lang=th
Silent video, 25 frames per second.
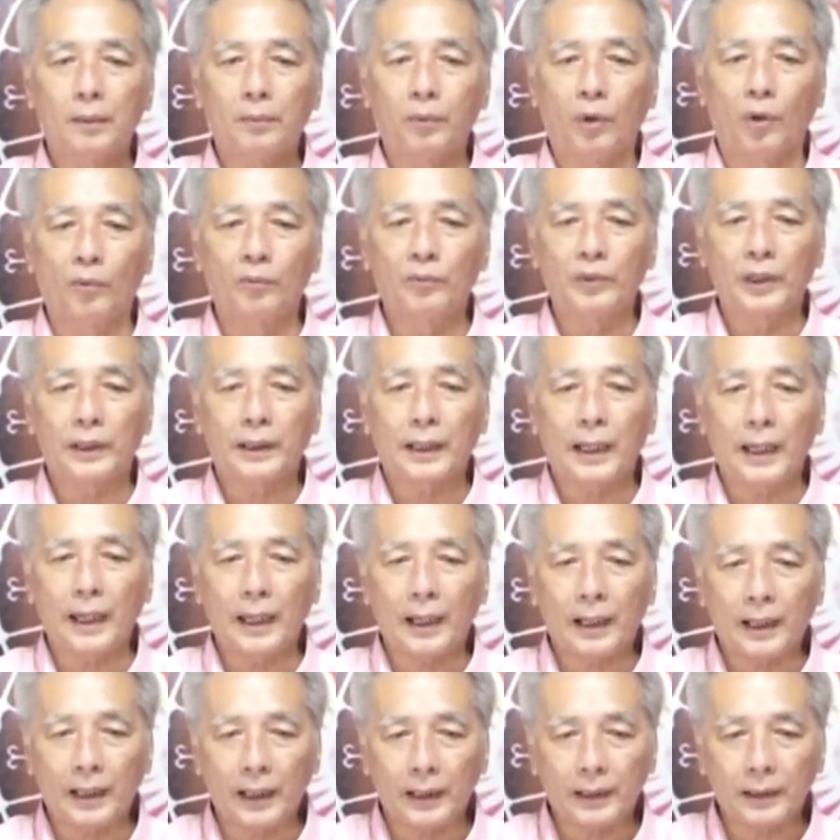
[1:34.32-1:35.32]
ผมเลยแก้
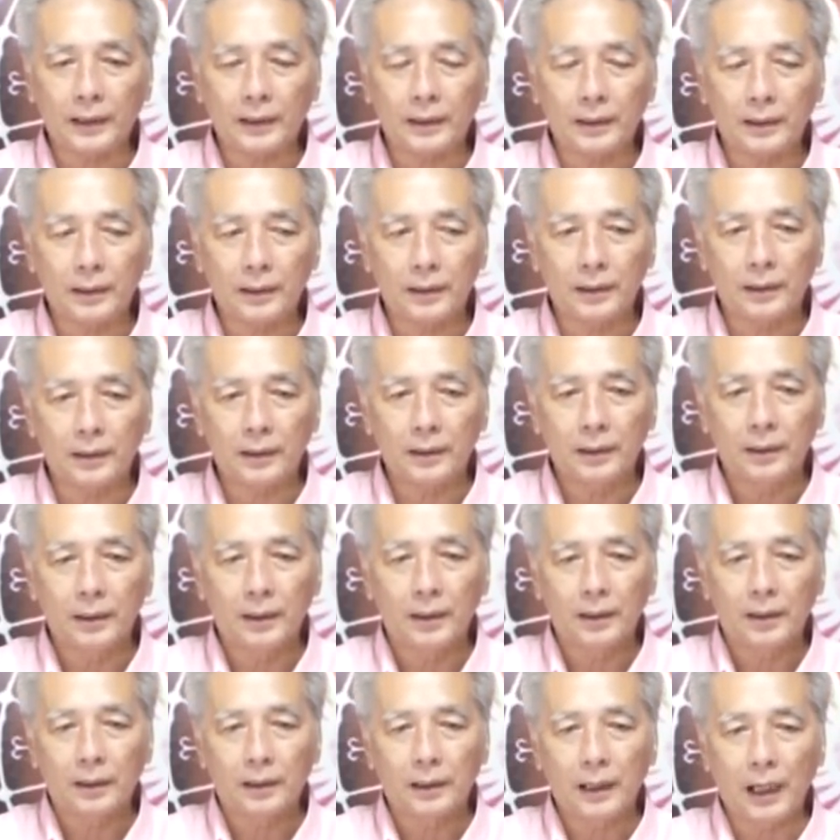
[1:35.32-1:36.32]
เคล็ด
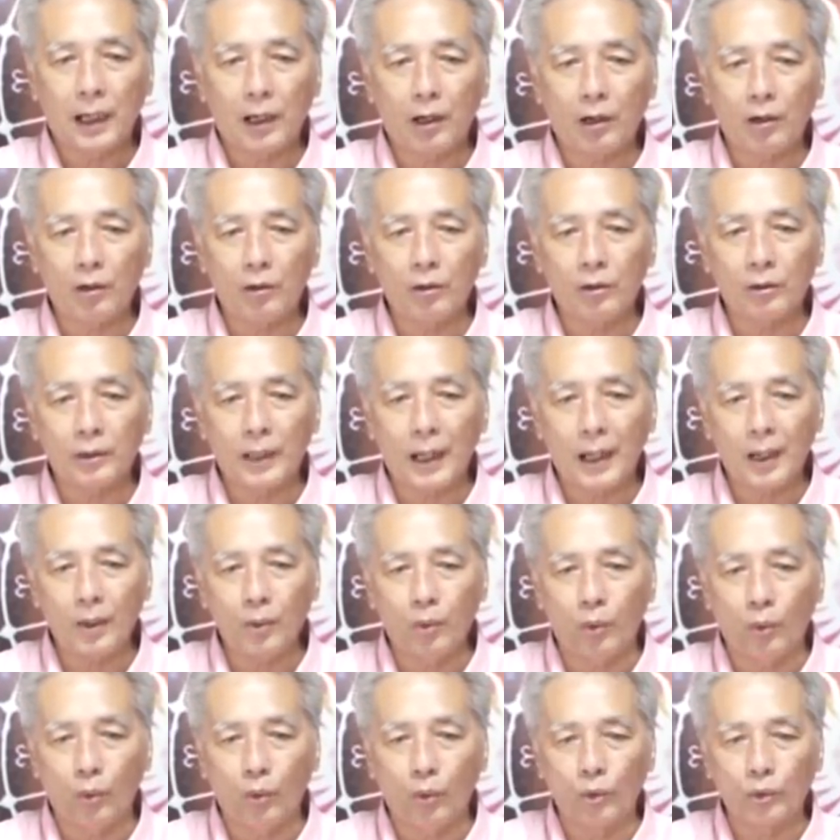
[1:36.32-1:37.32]
ดาวรา
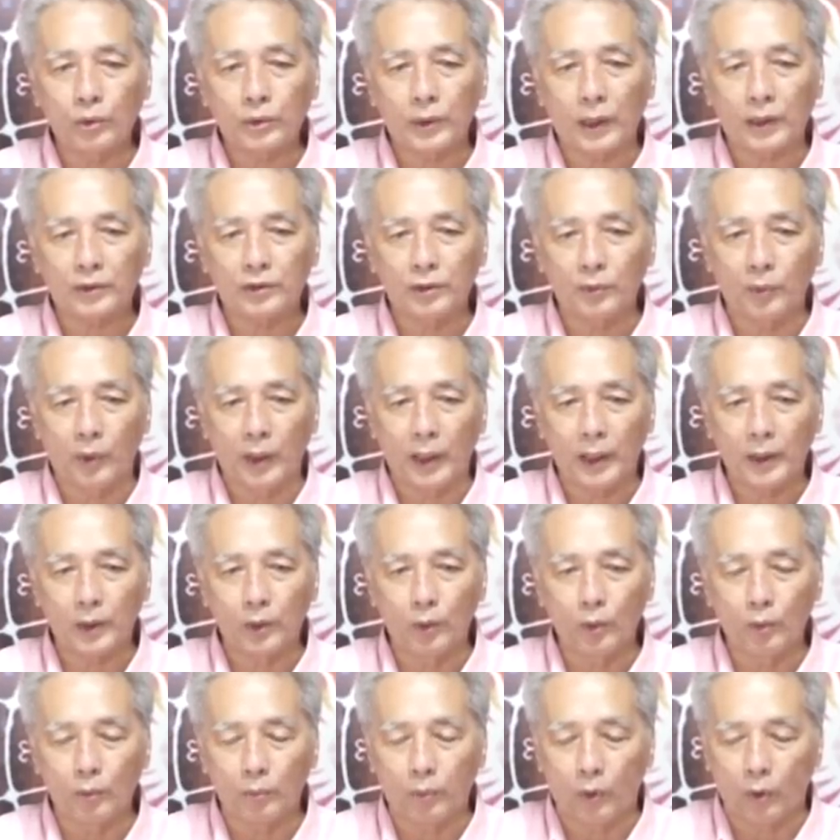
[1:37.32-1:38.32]
หูจะสวยอา
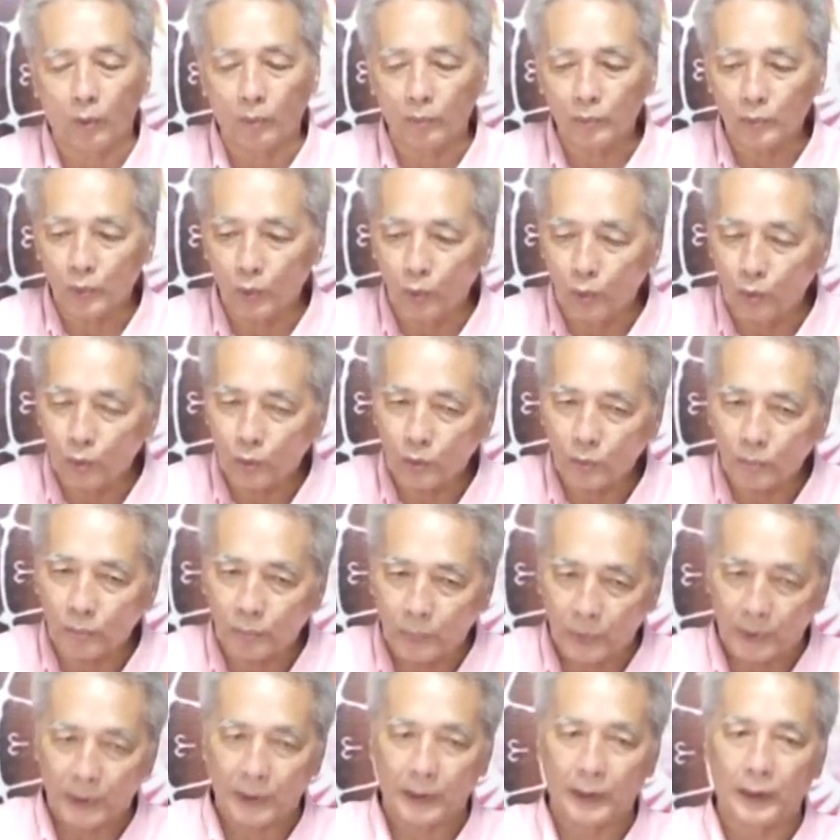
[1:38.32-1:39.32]
ยุผมทุก
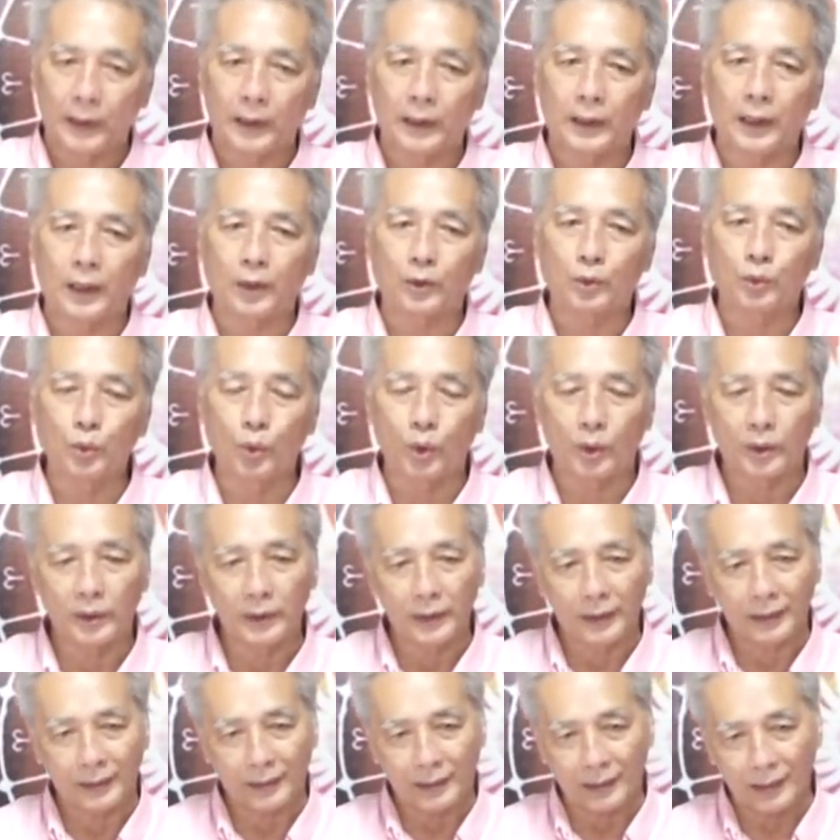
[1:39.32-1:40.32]
ปีในช่วง
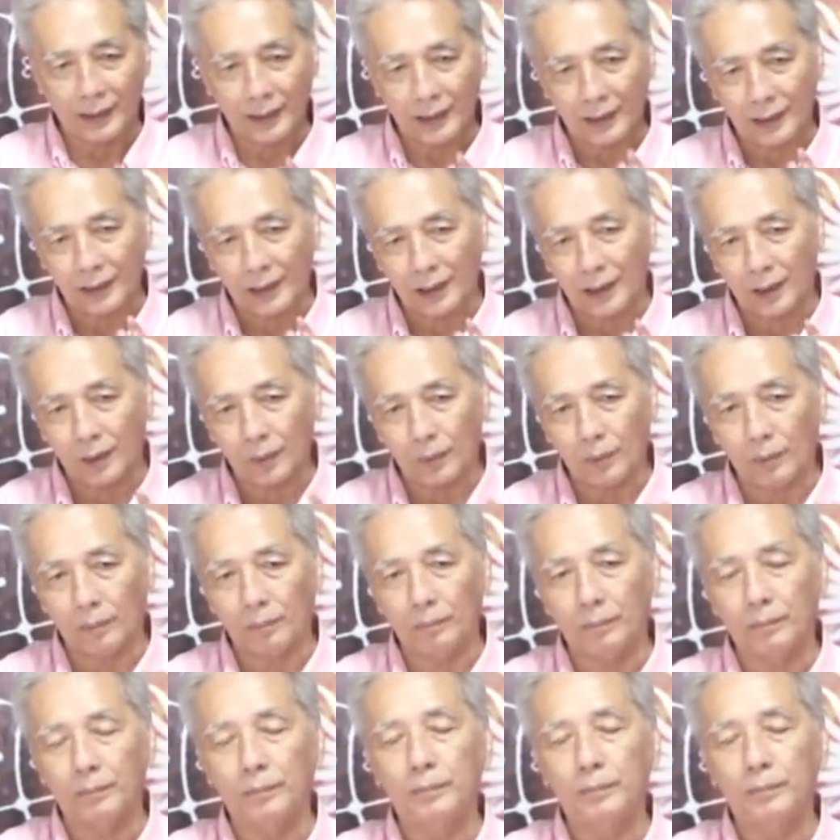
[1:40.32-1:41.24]
เดือนกรกฎาคม